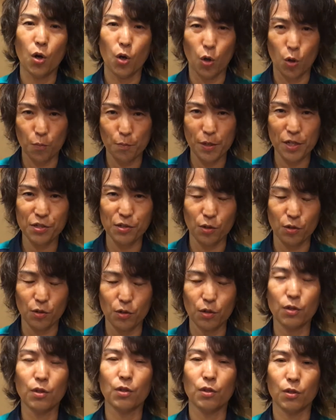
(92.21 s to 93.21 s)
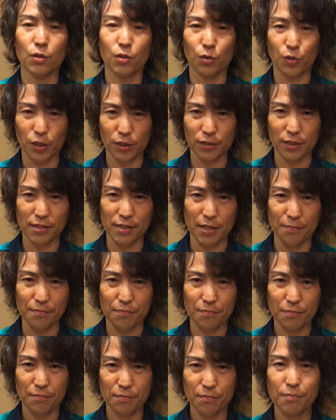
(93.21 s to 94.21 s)
ホームページをご覧ください
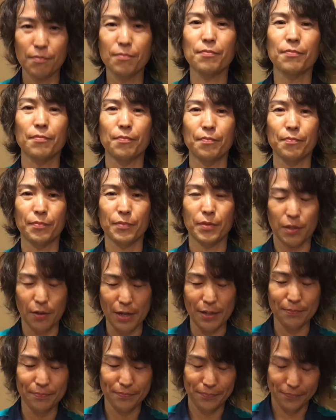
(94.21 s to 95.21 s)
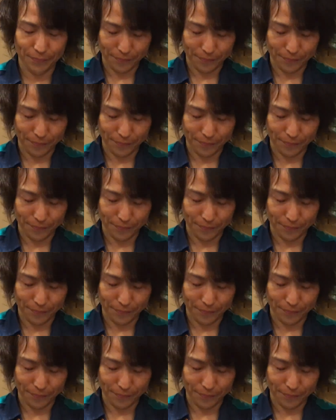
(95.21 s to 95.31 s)
では